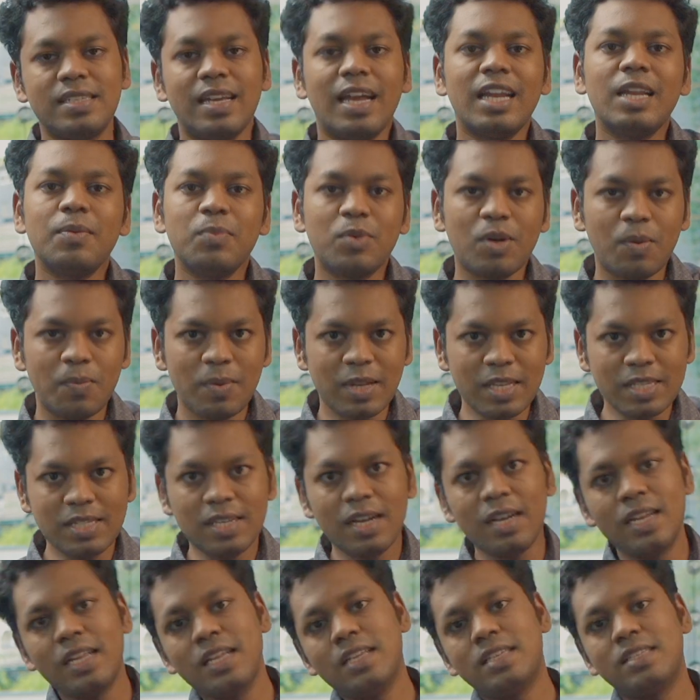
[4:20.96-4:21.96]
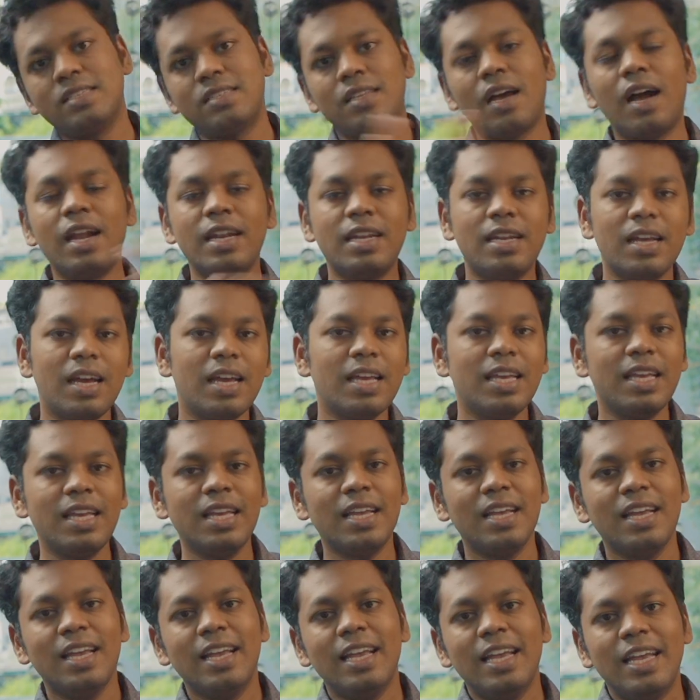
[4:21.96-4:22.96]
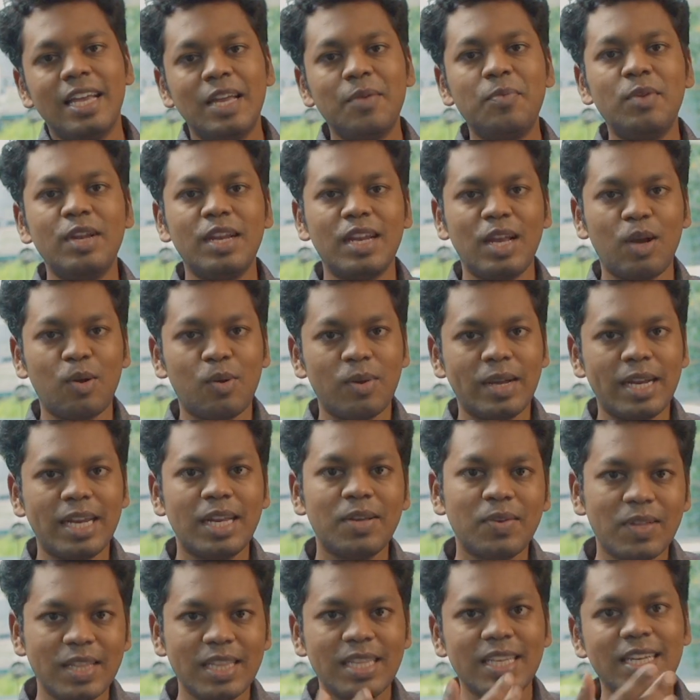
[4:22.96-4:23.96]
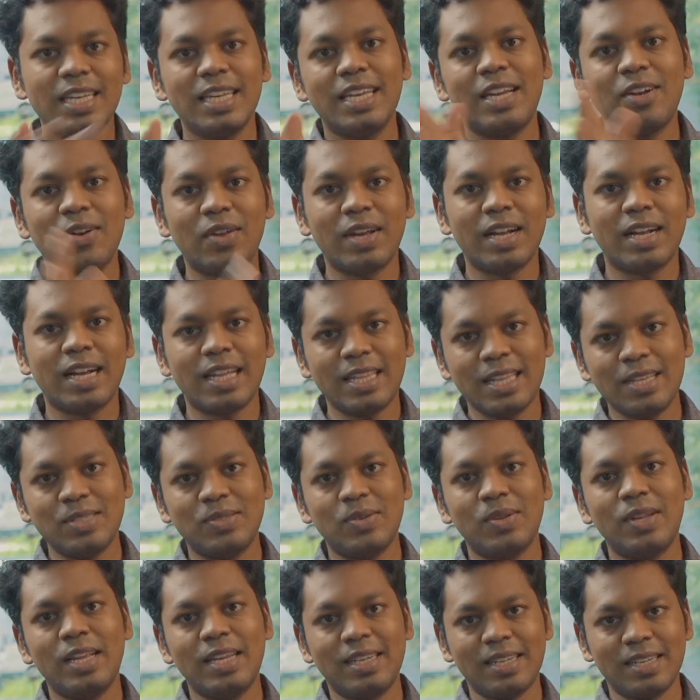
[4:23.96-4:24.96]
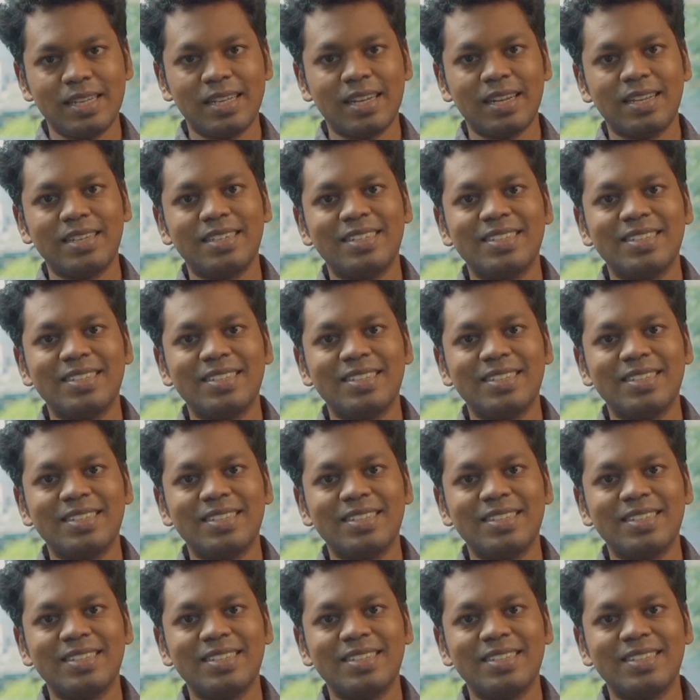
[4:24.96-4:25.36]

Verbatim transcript: ஸ்டாண்டப் காமெடி ஜேர்னி ஸ்டார்ட் ஆகி இப்படி நான் உங்ககிட்ட வந்து என்னோடய கதையை சொல்லிகிட்டு இருக்கிறேன்